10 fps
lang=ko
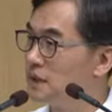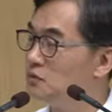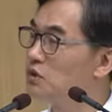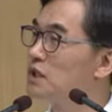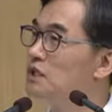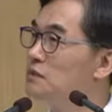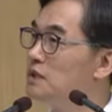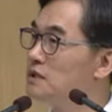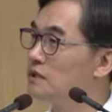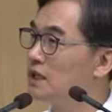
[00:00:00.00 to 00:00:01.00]

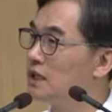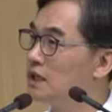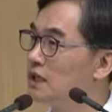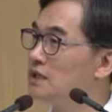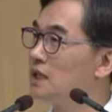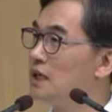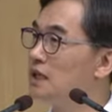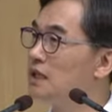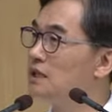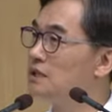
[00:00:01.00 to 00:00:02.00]
목사님이 저에게
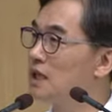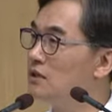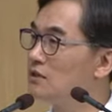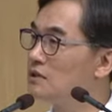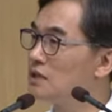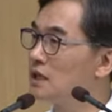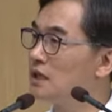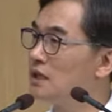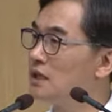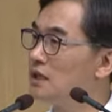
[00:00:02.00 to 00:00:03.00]
찬양
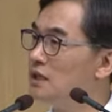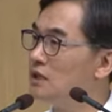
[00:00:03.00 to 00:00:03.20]
사역자가